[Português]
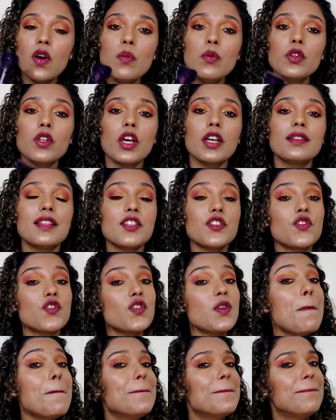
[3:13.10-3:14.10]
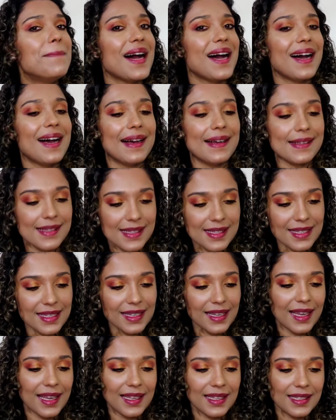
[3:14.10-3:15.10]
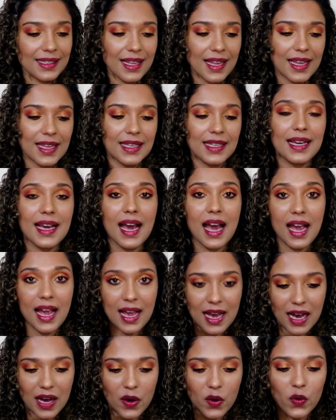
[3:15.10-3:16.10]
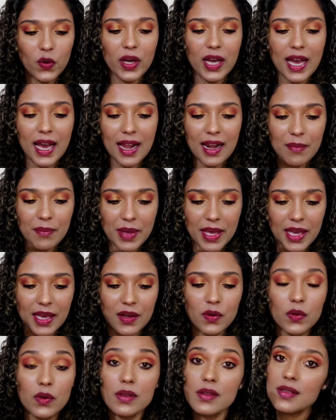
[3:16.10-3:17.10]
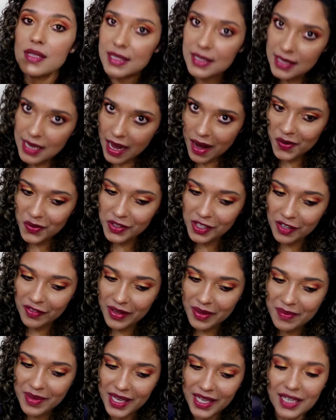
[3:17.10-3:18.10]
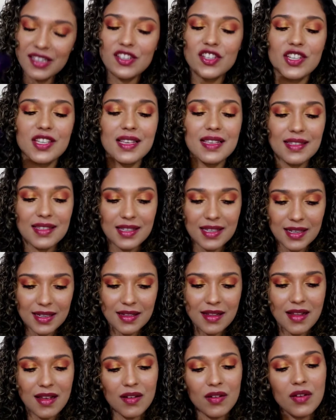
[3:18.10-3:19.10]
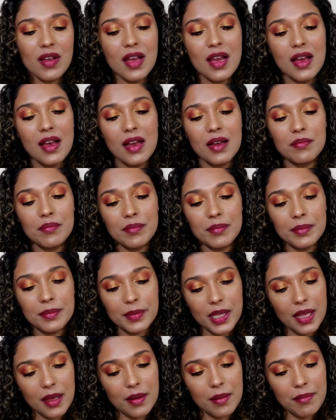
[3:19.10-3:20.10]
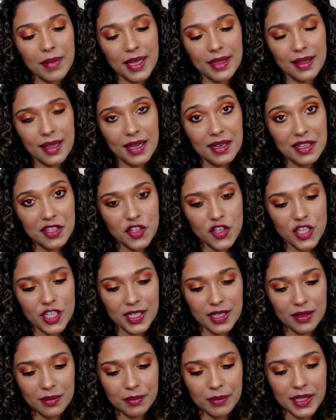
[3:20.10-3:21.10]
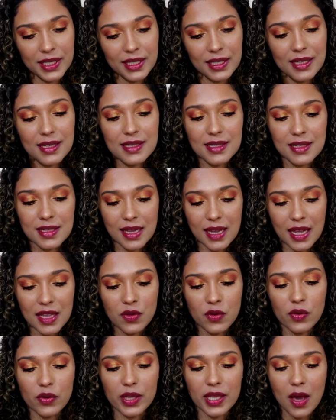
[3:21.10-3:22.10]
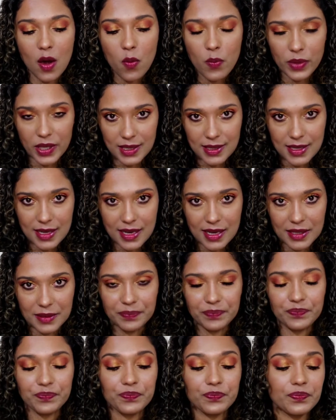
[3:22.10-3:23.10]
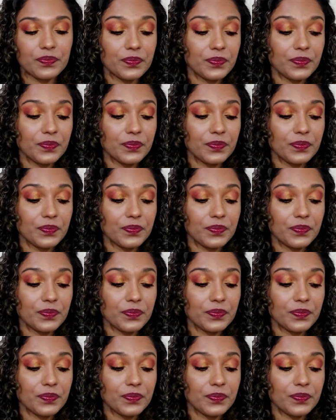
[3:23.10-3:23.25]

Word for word: Como notas de base, ele tem cacau, caramelo, sal novamente, sândalo, madeira de âmbar, cedro e almíscar.